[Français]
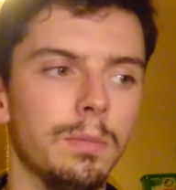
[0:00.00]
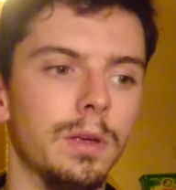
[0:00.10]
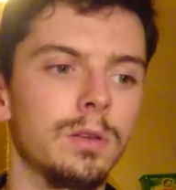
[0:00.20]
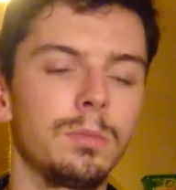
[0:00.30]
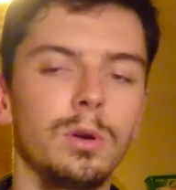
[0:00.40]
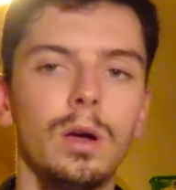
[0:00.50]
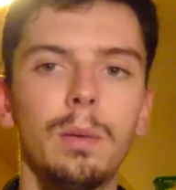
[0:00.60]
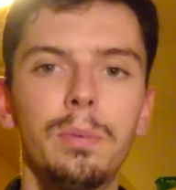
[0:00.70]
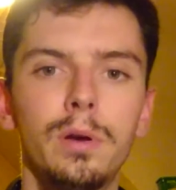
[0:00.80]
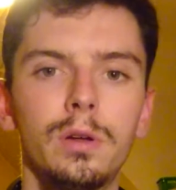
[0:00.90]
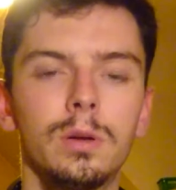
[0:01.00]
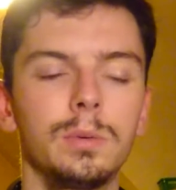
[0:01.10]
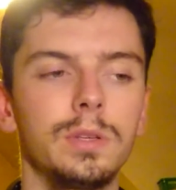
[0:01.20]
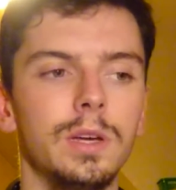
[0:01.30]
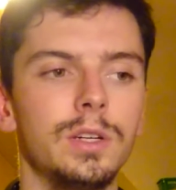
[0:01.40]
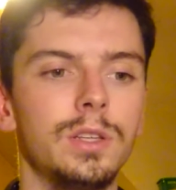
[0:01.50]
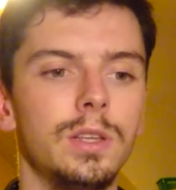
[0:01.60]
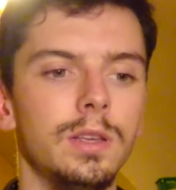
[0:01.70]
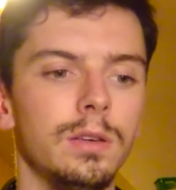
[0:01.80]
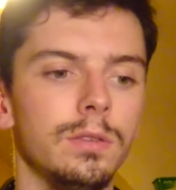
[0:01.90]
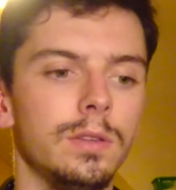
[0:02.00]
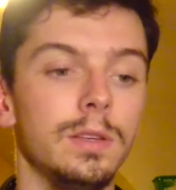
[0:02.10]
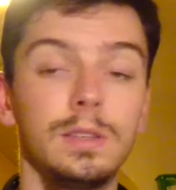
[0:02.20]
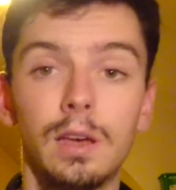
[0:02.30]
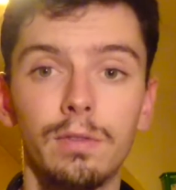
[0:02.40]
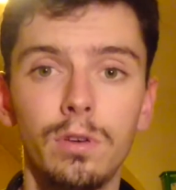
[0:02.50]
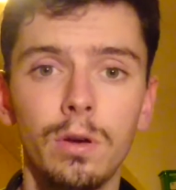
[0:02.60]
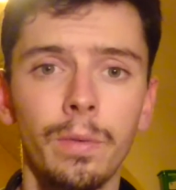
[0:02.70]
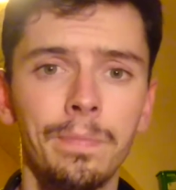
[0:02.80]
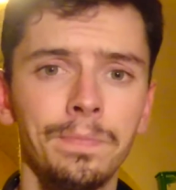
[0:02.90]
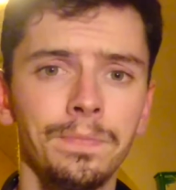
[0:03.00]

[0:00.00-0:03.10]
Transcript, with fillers: Par exemple, quand Apple commence à acheter euh, des serveurs,